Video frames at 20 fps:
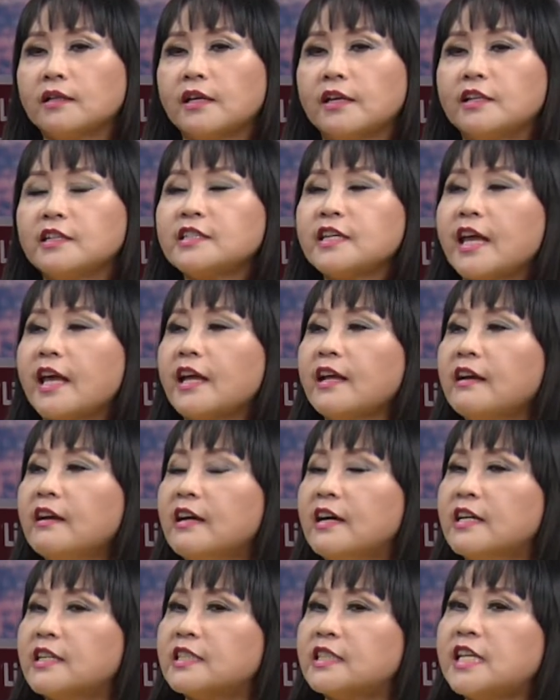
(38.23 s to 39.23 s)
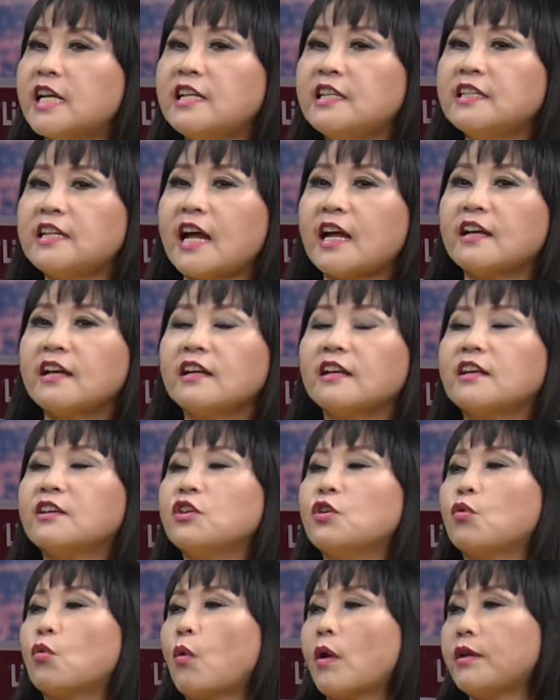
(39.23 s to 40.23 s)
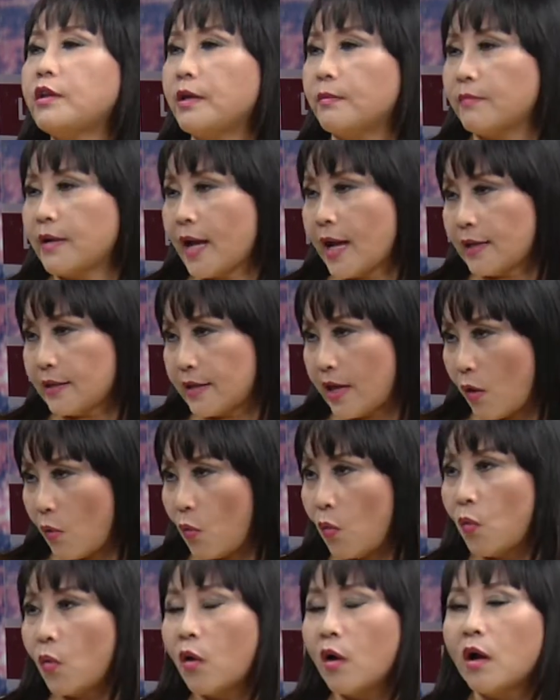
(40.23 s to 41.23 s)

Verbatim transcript: thì nó sẽ sinh ra rất là nhiều quan điểm khác nhau